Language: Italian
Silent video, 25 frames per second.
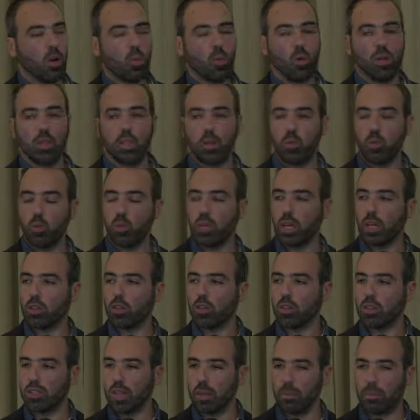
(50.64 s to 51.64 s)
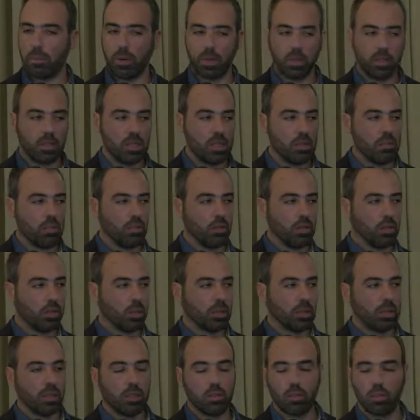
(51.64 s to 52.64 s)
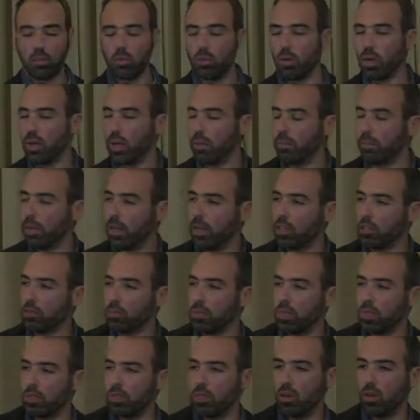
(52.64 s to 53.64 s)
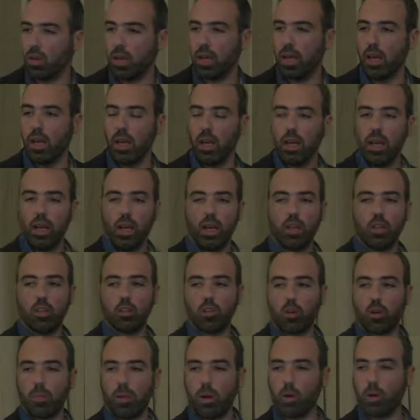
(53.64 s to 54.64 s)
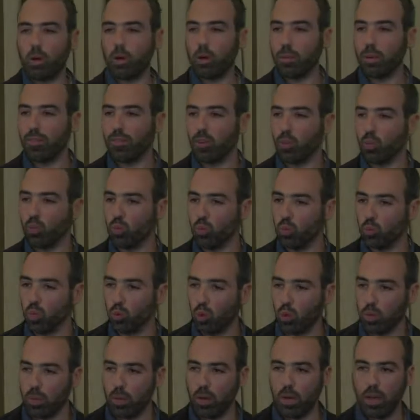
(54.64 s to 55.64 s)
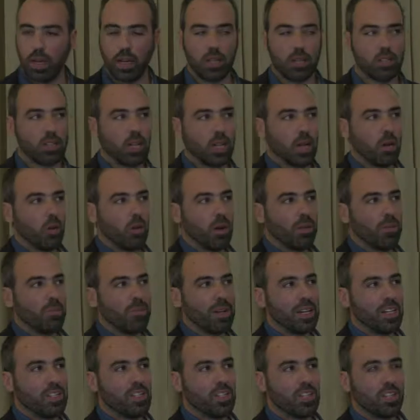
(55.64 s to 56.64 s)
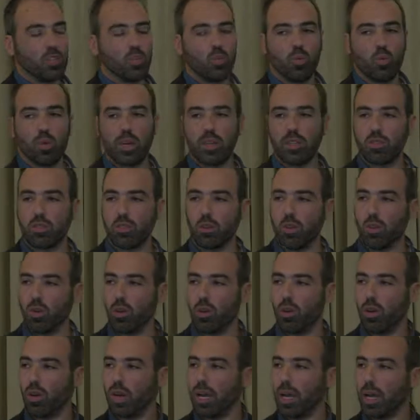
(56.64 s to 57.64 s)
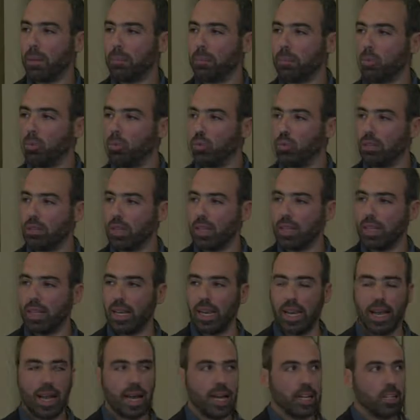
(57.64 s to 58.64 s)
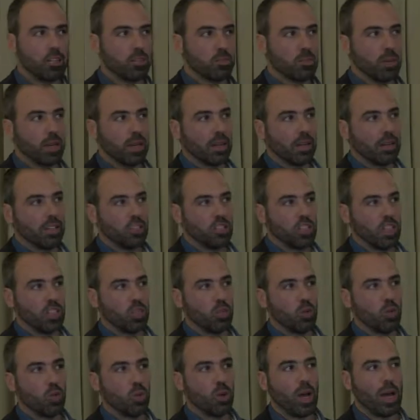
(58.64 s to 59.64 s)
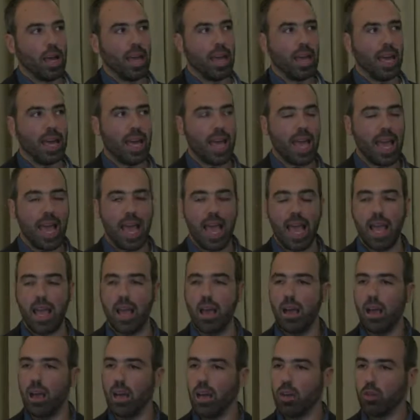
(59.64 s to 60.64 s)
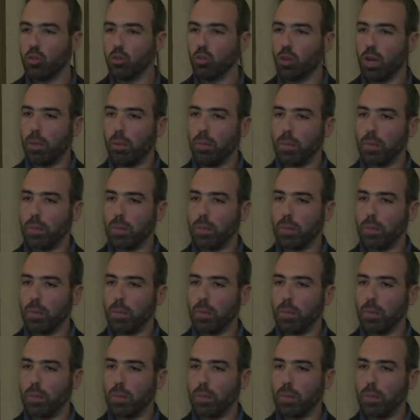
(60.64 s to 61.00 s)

Quando è mutato è sempre attivo, come ha detto con una bella espressione il dottor Mauro, è come avere un turbo nella cellula, ma il GEC2 è solo la punta dell'iceberg. GEC2 è sulla